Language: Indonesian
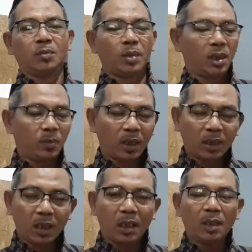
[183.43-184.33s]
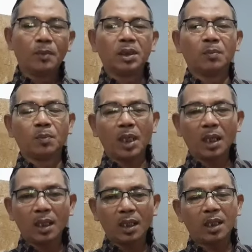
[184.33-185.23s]
Beribadahlah,
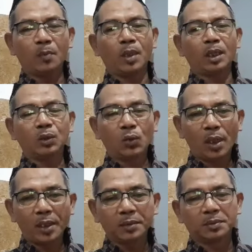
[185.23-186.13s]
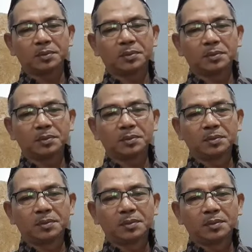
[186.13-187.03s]
menyembahlah kepada Tuhan
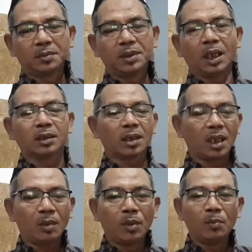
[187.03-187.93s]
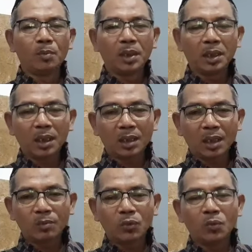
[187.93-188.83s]
yang telah memberikan
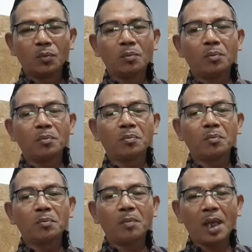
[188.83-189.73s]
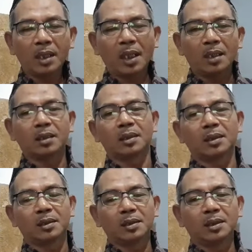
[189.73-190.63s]
kamu makan,
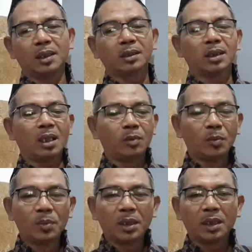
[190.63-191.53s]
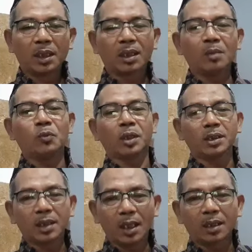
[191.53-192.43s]
yang telah memberikan kamu
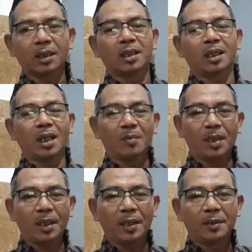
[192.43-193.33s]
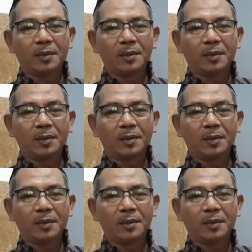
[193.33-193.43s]
kenyang dari kelaparan.